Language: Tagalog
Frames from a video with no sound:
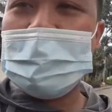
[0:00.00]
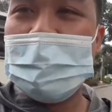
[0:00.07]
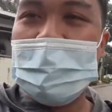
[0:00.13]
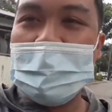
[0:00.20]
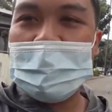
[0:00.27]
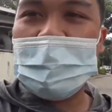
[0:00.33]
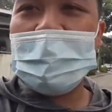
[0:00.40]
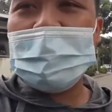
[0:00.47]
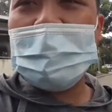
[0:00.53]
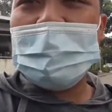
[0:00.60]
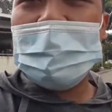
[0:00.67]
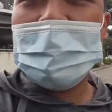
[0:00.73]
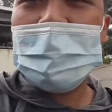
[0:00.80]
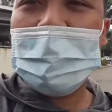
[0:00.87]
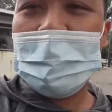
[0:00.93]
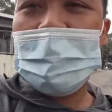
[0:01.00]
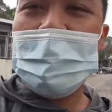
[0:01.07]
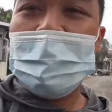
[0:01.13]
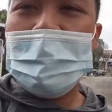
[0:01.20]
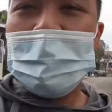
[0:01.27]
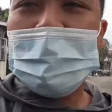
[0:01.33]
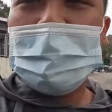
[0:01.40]
sinagad
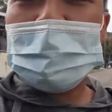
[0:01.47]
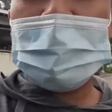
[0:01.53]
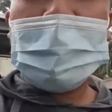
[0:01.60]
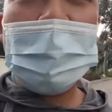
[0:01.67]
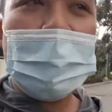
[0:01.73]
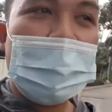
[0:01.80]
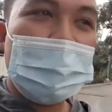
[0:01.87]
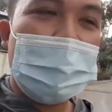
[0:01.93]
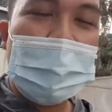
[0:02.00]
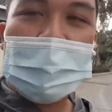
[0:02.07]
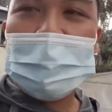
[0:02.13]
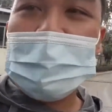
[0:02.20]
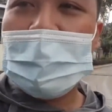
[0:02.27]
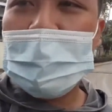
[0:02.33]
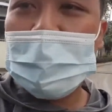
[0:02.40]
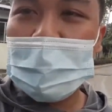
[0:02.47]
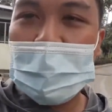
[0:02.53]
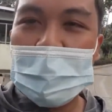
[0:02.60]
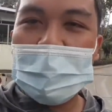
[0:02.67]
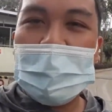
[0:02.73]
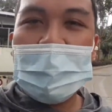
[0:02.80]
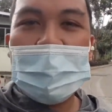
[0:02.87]
masakit medyo
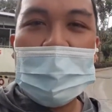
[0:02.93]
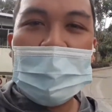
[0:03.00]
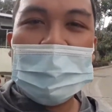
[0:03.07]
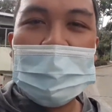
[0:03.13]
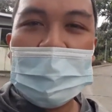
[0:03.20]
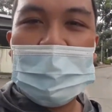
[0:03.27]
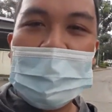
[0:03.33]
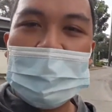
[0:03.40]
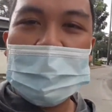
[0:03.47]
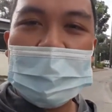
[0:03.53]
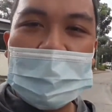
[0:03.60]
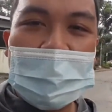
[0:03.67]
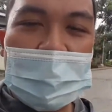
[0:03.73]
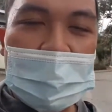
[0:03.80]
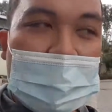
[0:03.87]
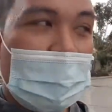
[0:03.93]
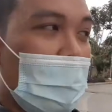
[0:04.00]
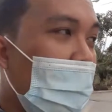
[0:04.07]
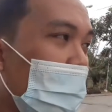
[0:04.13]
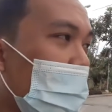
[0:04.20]
naluwa-luwa nga ako ng konti at uh,